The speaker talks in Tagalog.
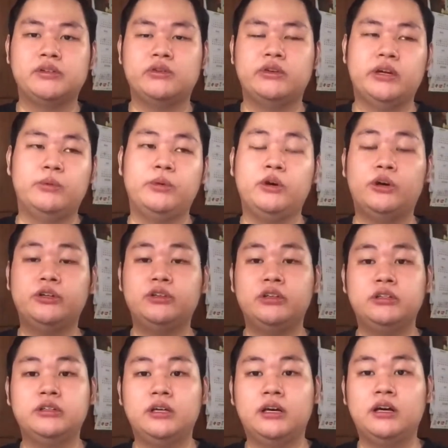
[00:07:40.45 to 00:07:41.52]
So yeah, we
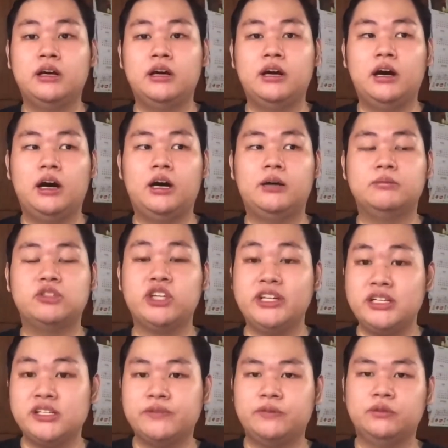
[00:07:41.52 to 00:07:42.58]
ordered um,
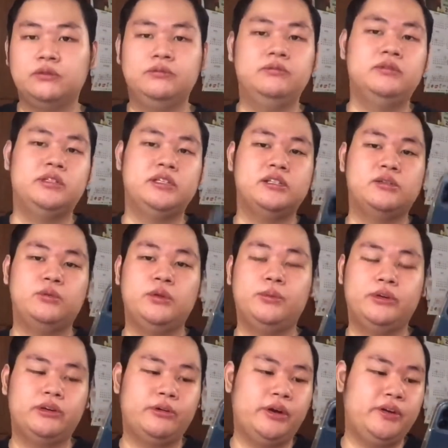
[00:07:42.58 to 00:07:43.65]
Chinese food since we
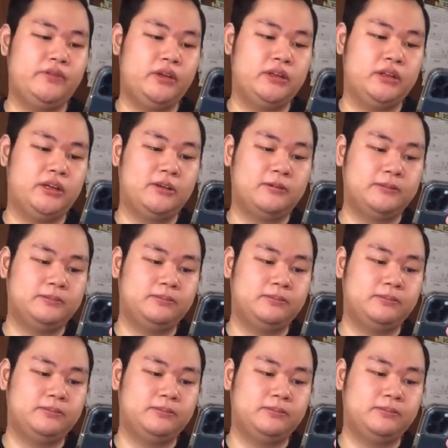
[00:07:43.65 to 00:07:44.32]
were craving din.